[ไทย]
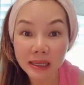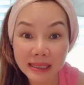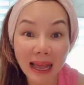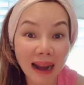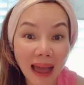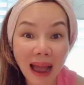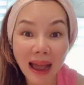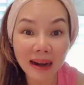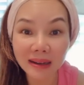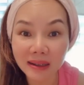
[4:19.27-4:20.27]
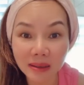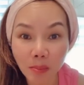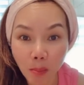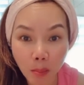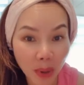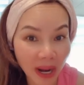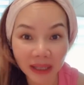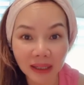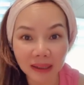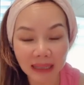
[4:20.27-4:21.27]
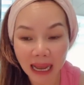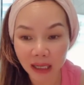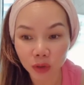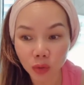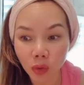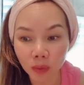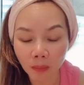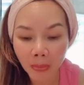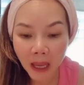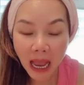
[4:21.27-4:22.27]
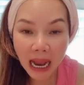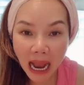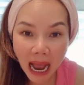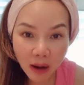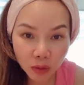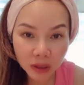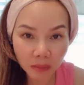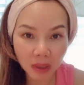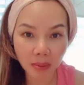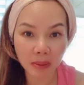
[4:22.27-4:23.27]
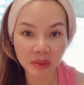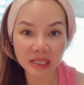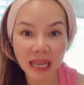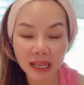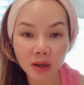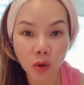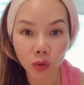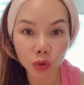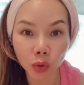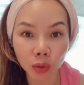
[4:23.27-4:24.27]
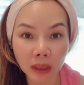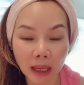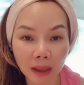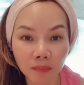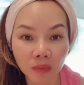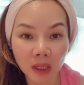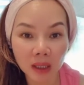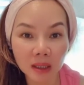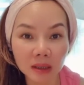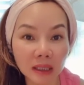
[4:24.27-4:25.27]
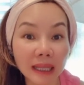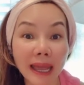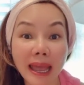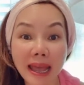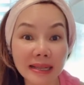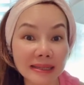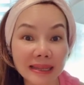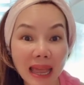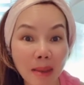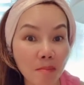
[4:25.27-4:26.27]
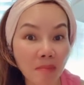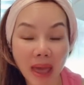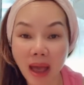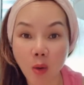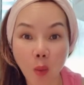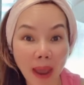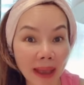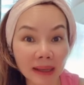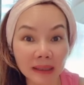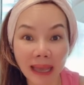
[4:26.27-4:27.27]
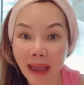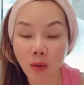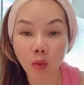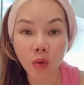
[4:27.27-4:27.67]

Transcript: ซาร่าหรือแบรนด์ต่างๆอะทุกคนเขาจะมีแบบไซส์ของชุดน่ะคือตั้งแต่ S M L X L